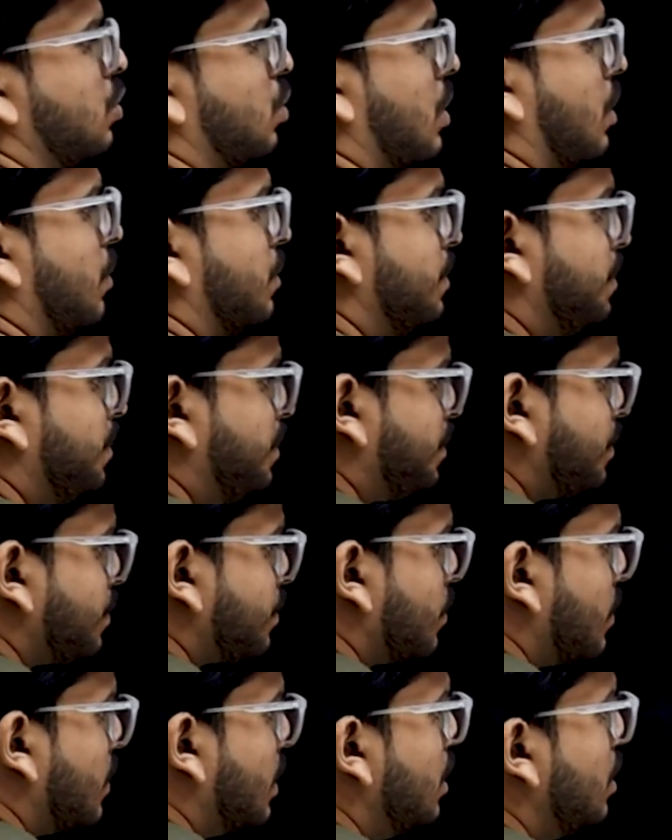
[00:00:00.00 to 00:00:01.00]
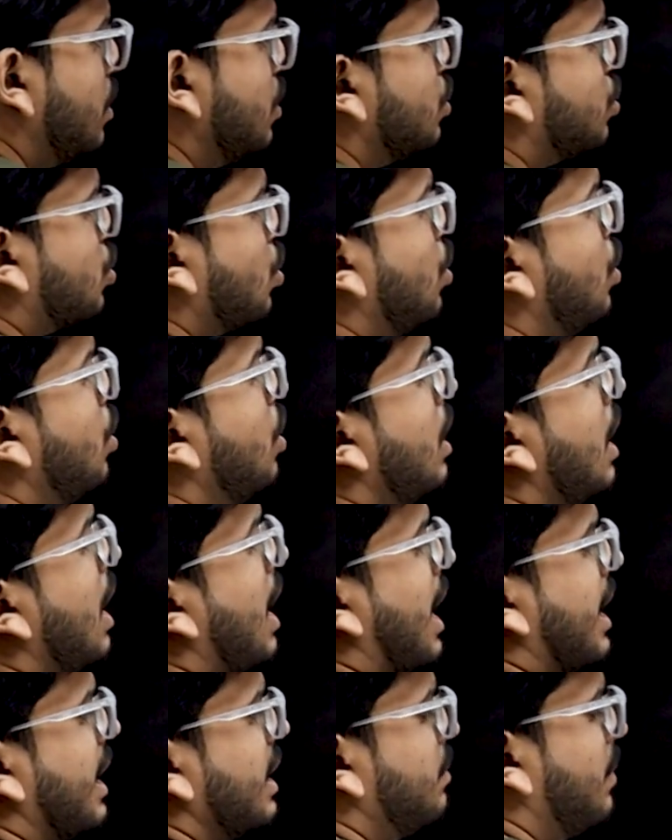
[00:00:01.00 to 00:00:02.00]
चुका हूं तो
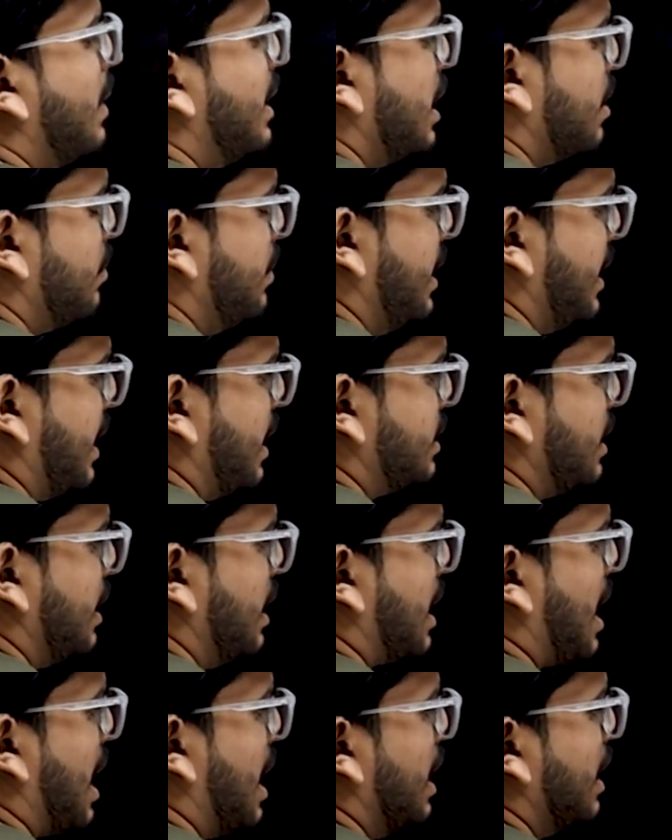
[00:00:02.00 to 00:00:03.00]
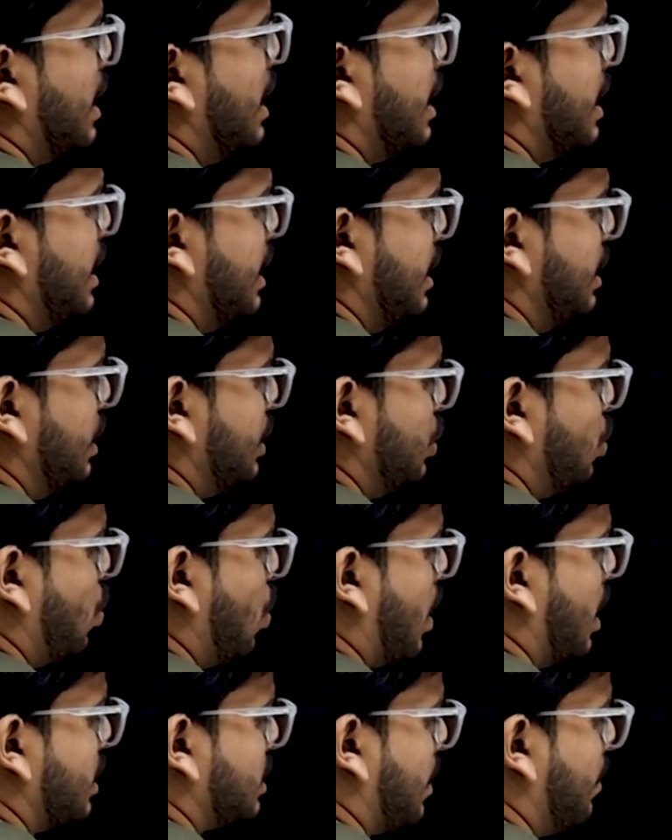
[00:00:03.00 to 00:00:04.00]
अरिथमेटिक मीन कैसे निकालेंगे कि इन
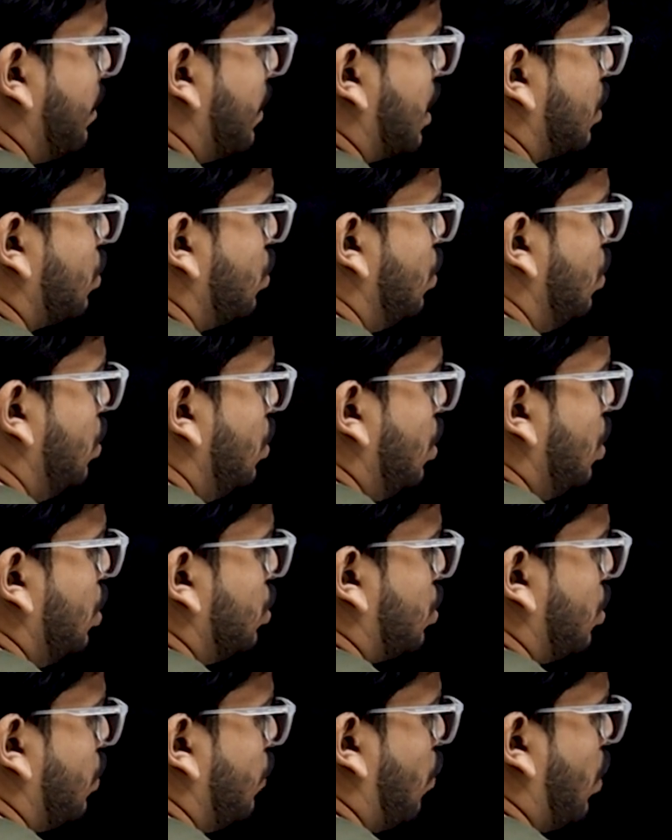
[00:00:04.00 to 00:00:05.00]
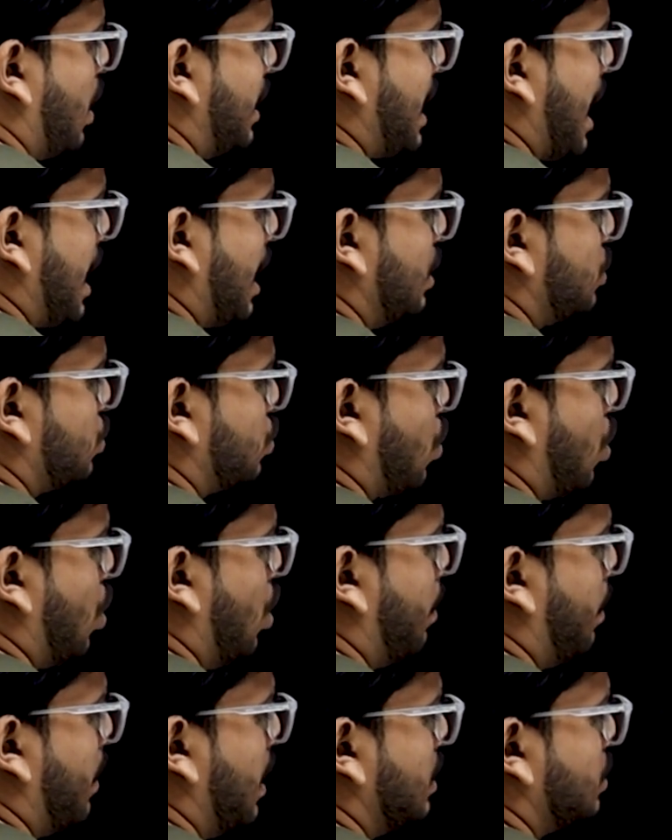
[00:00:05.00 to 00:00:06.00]
तीनों का सम कर दो तो वो आ जाएगा
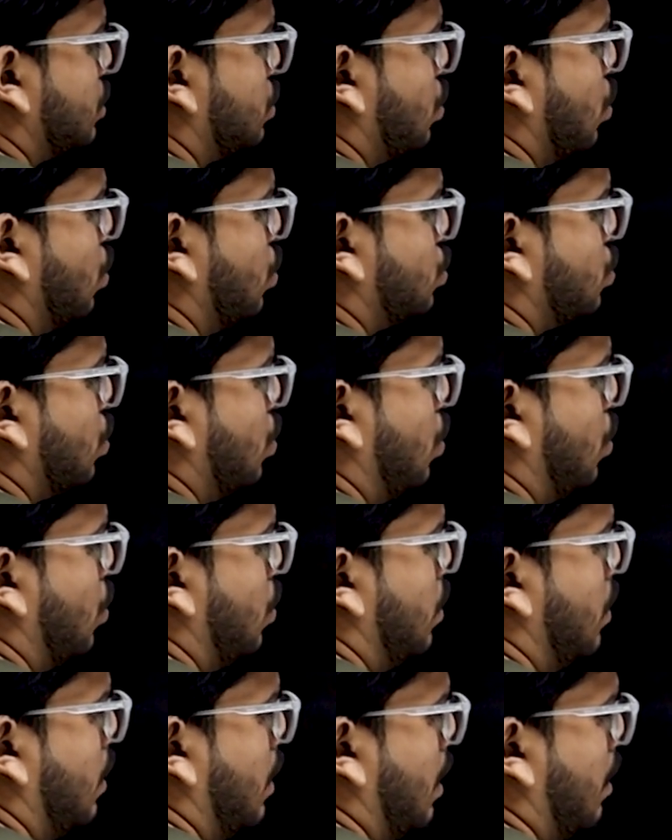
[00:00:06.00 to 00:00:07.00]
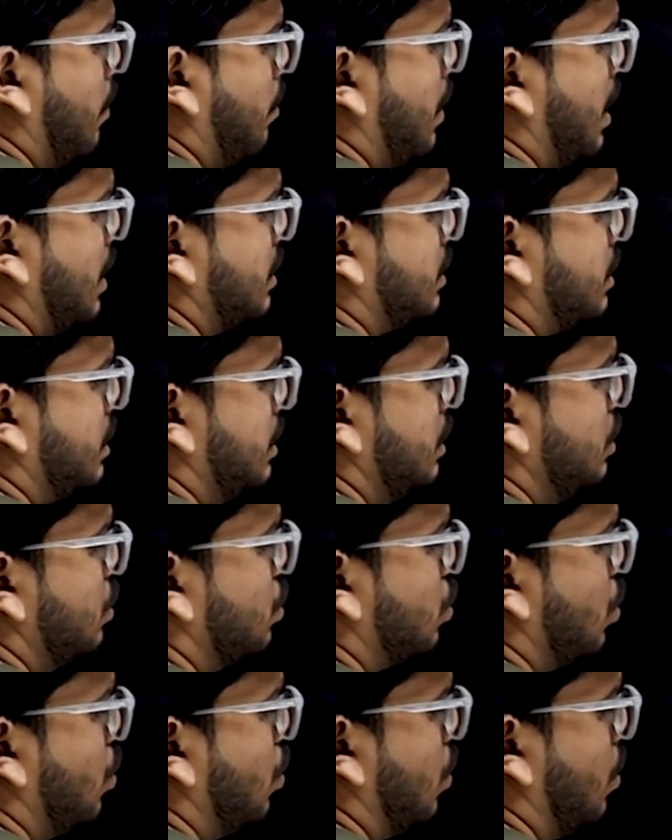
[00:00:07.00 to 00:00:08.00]
सौ प्लस दो सौ प्लस तीन
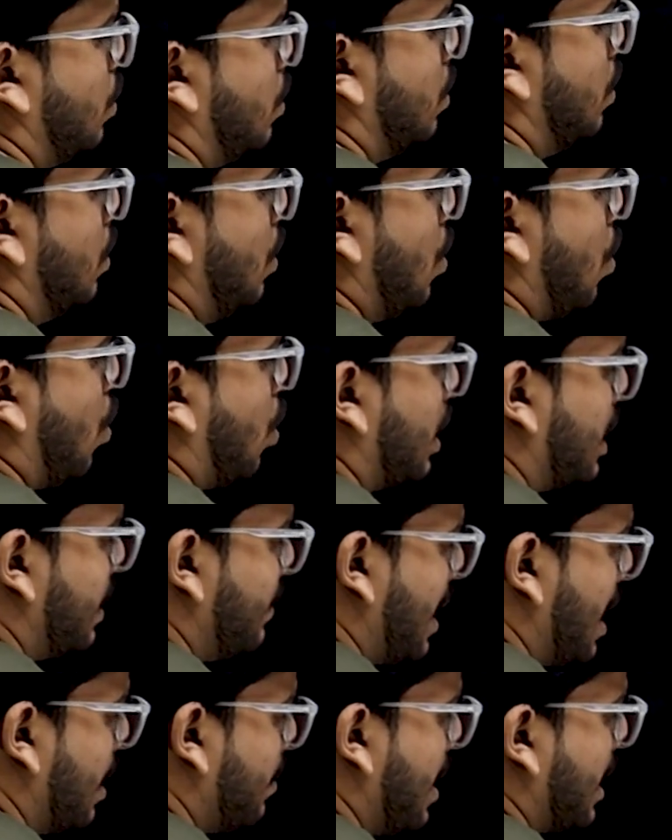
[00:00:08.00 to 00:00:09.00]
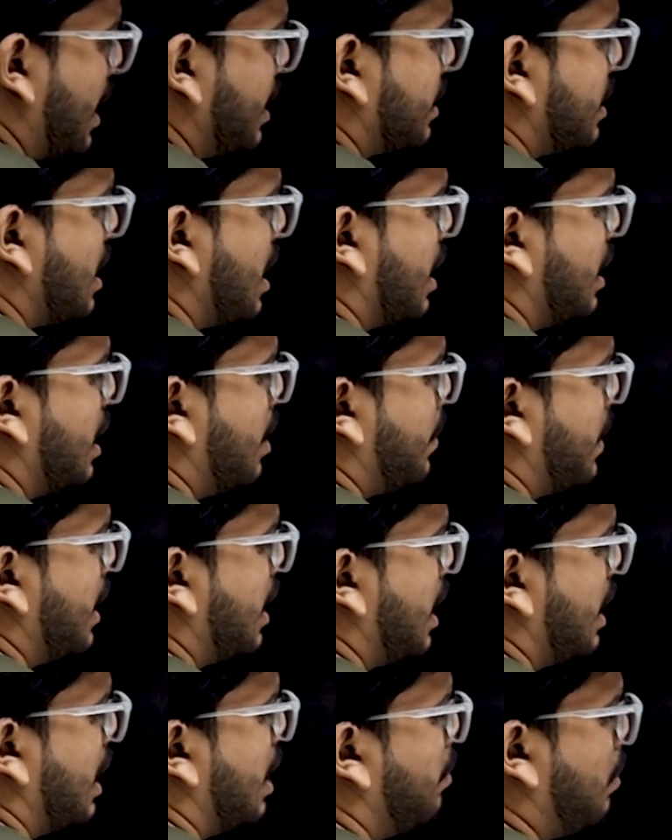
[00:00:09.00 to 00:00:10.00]
सौ और डिवाइड बाय कितना करना
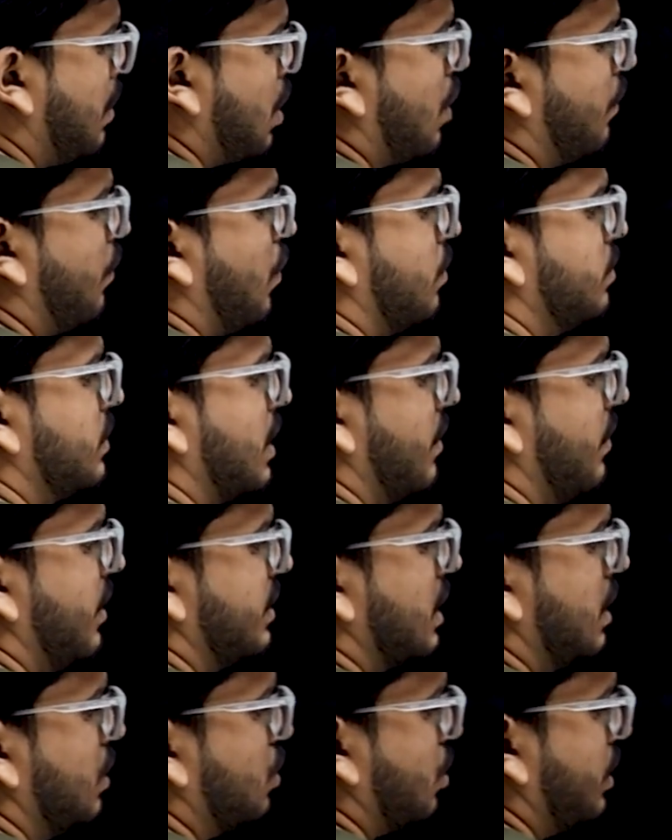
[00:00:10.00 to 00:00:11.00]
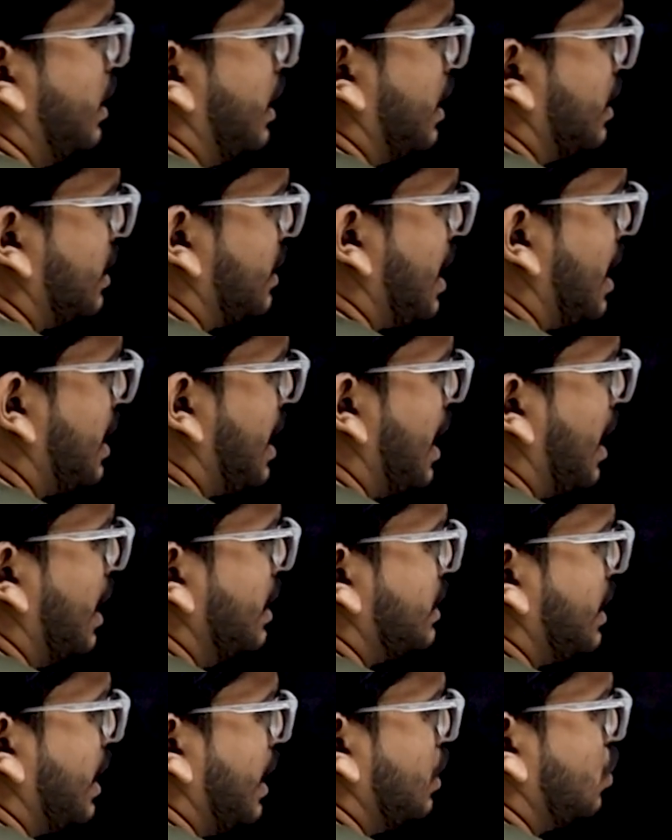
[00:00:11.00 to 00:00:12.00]
पड़ेगा नंबर ऑफ ऑब्जर्वेशन तो ये कितना आ
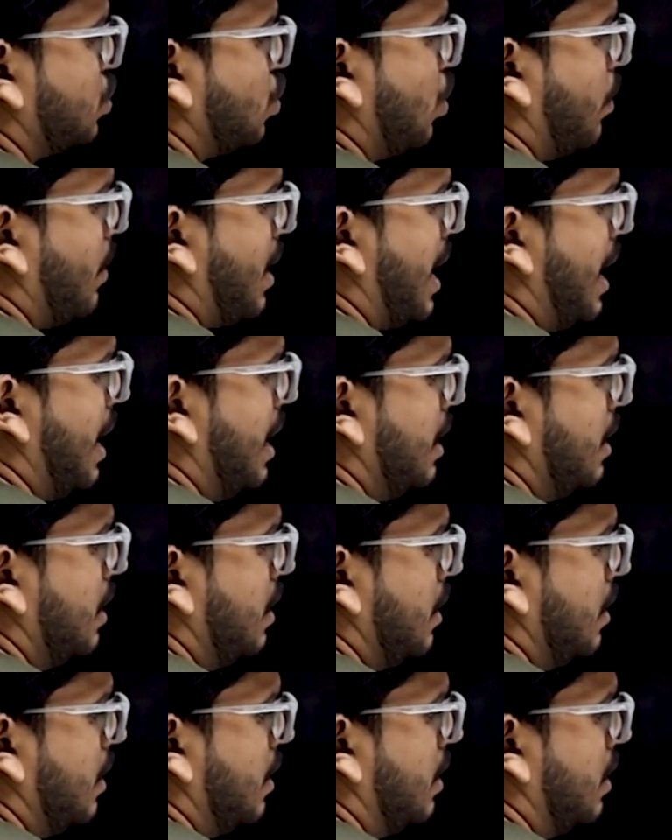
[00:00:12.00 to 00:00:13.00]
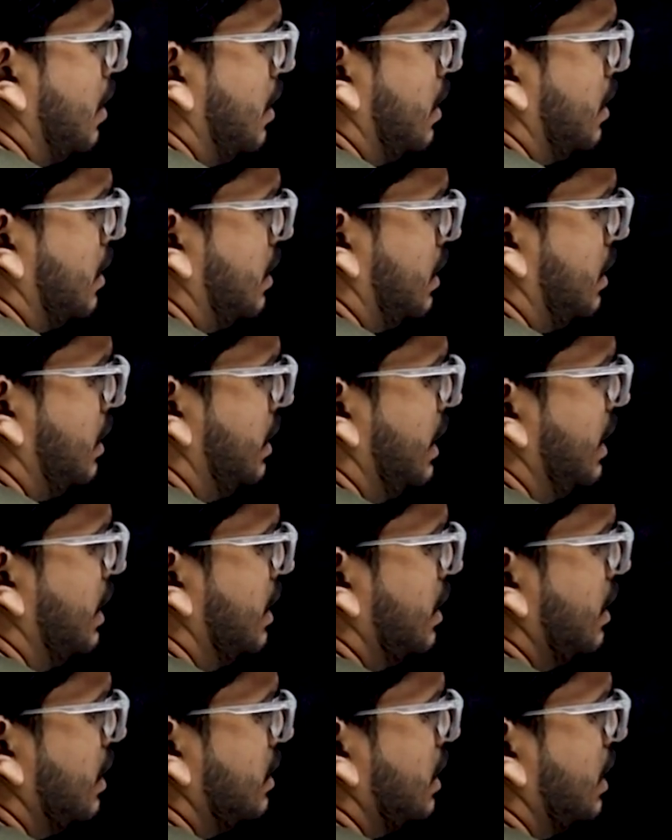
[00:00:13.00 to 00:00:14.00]
जाएगा छह सौ बाय
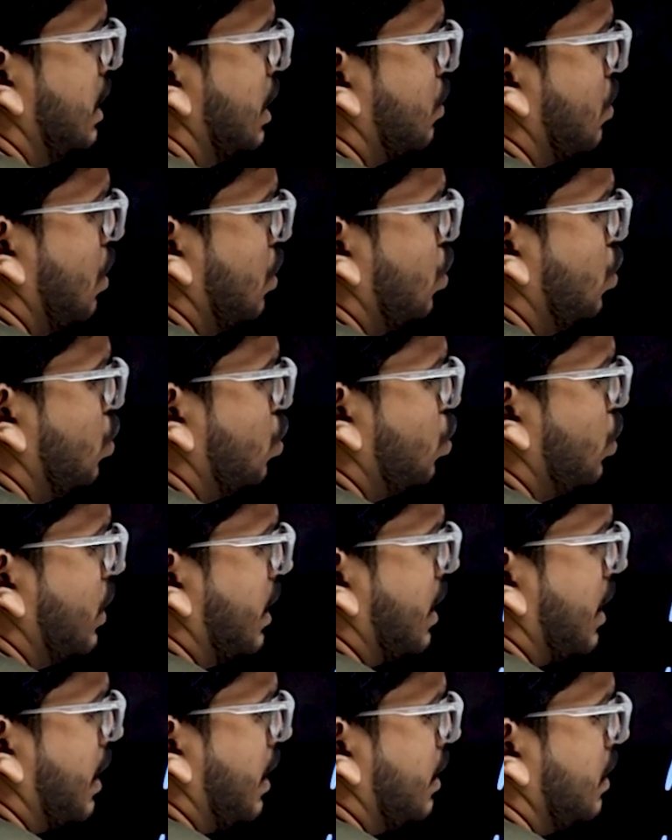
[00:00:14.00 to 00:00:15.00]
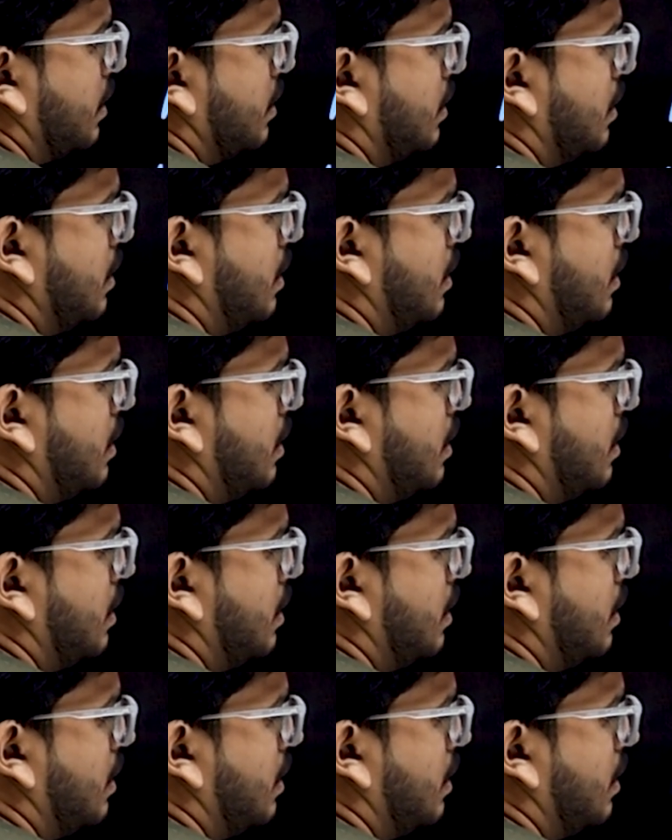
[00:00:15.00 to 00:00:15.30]
तीन दिस इज इक्वल टू टू हंड्रेड